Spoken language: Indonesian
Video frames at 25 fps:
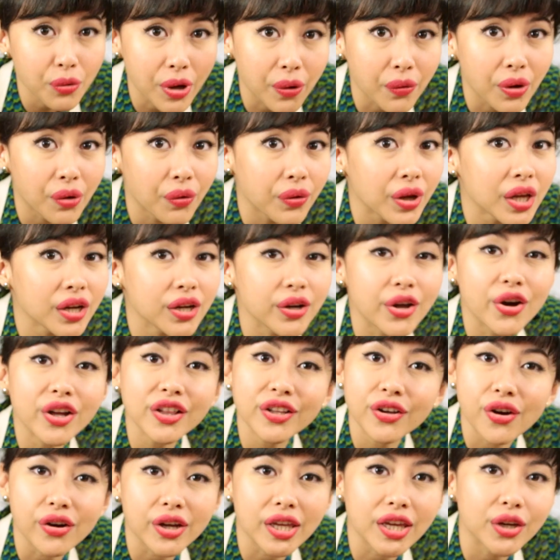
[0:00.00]

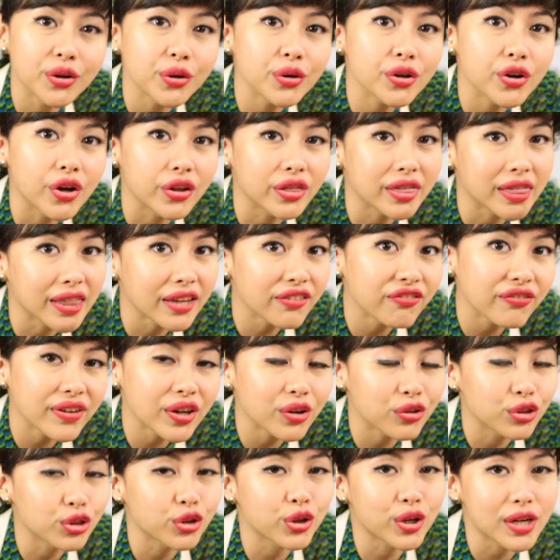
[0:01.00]
www.kokiku.tv
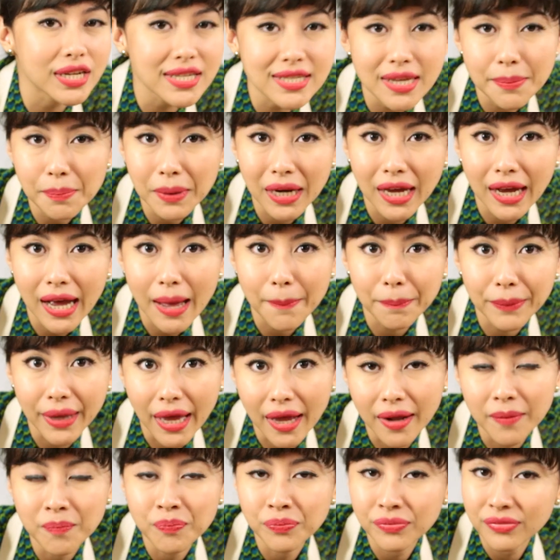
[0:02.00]
untuk resep
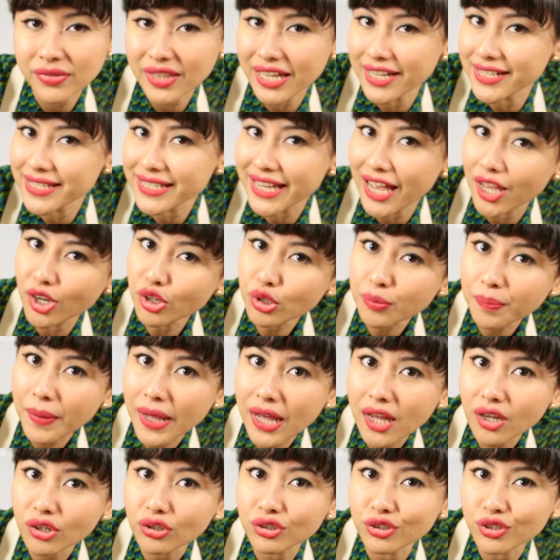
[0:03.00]
lengkapnya. Dan jangan
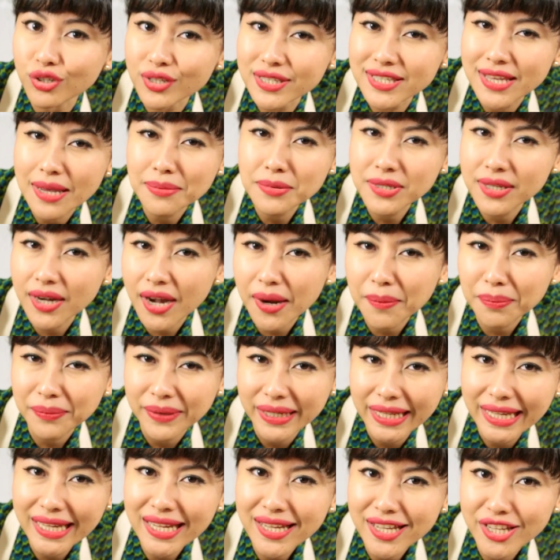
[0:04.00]
lupa untuk subscribe
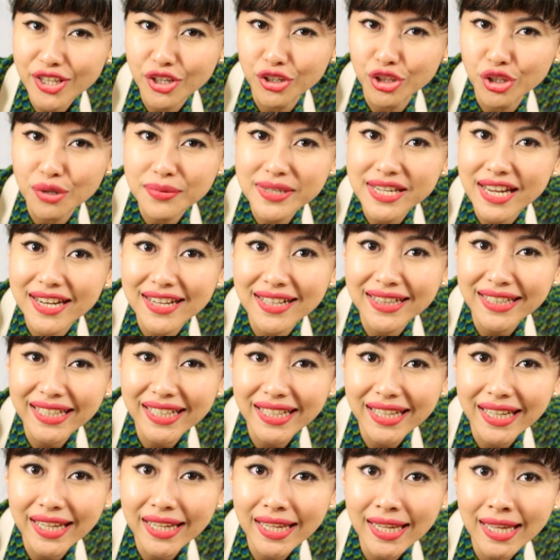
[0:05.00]
di YouTube channel
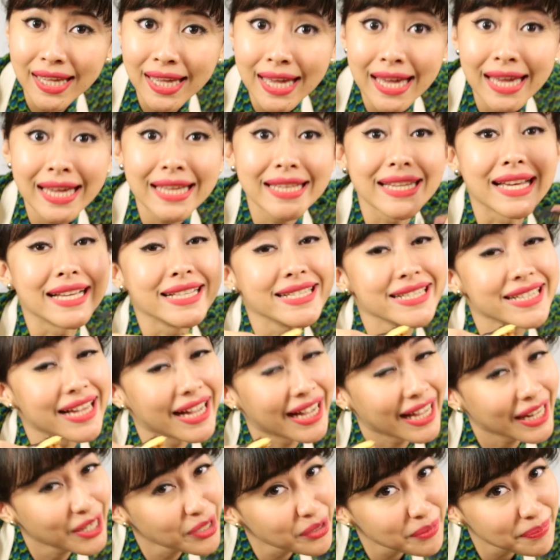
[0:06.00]
ini. Dan
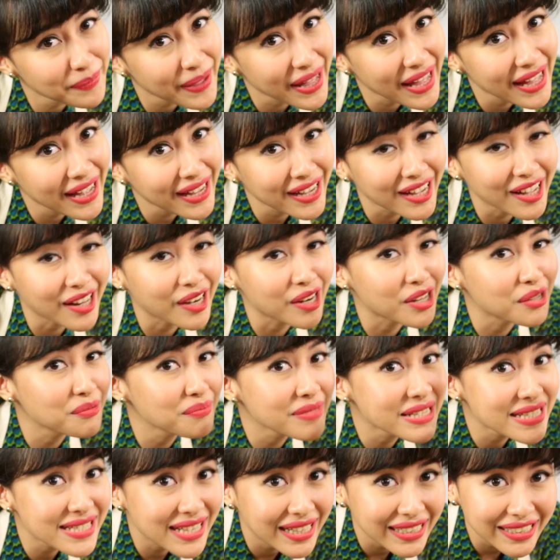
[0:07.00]
jangan lupa kalau
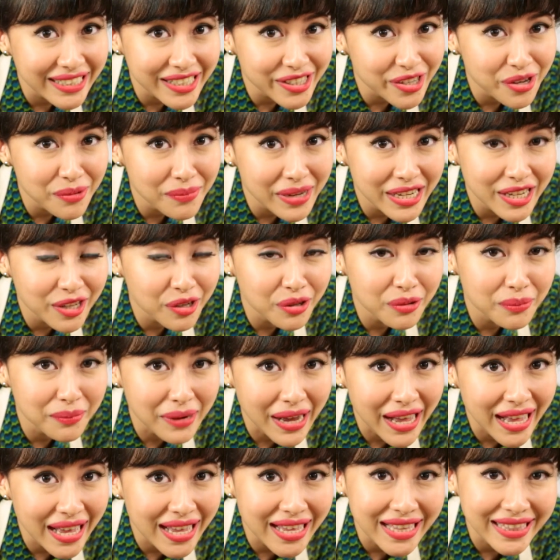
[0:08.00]
misalnya nyoba di
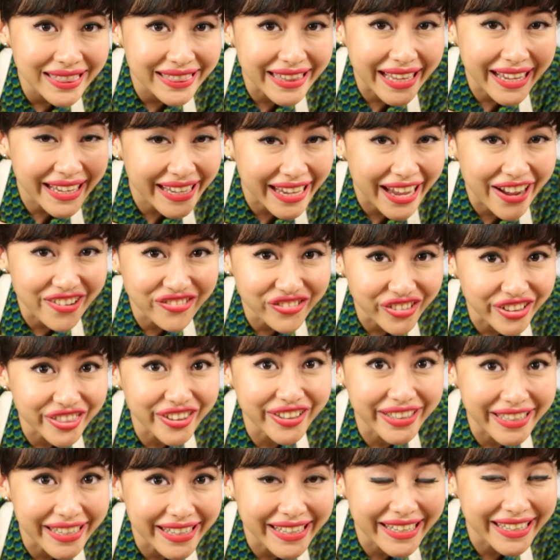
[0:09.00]
rumah, tag ya
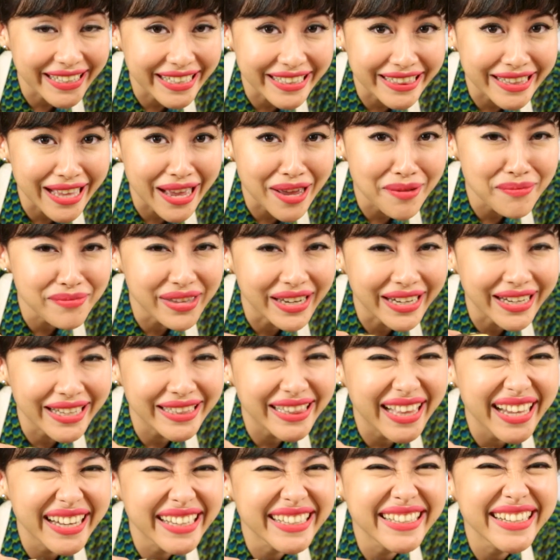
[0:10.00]
fotonya ke kita biar
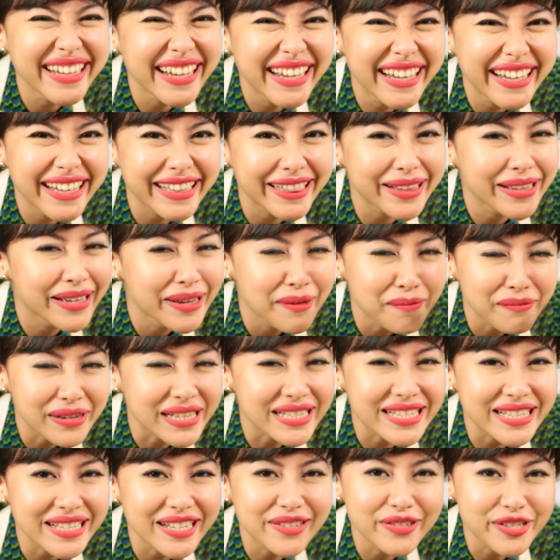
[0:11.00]
kita lihat.
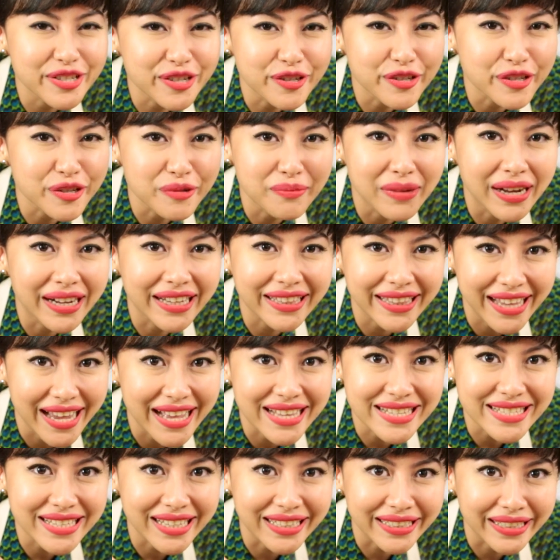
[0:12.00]
Pasti lucu-lucu banget deh
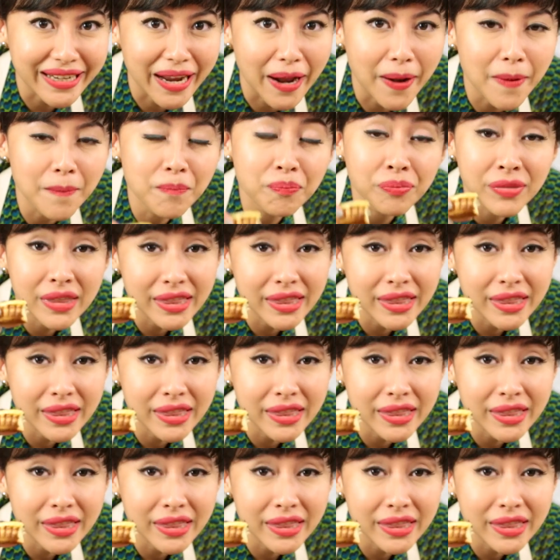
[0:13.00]
hasilnya.